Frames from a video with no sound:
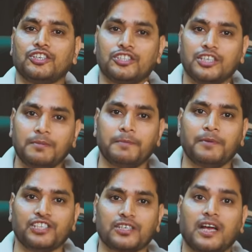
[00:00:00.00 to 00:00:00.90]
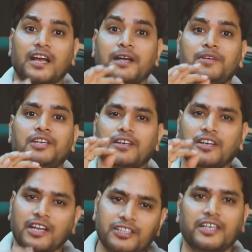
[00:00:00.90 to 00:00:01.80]
किसी भी पेज का एडमिन
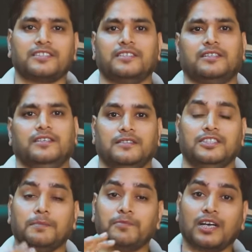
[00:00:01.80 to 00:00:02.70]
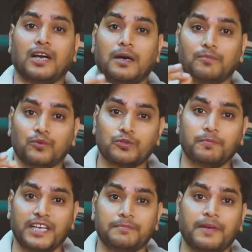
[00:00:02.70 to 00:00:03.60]
नहीं देख सकते जब तक आप उस
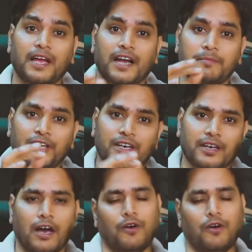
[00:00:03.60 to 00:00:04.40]
पेज में एडमिन ना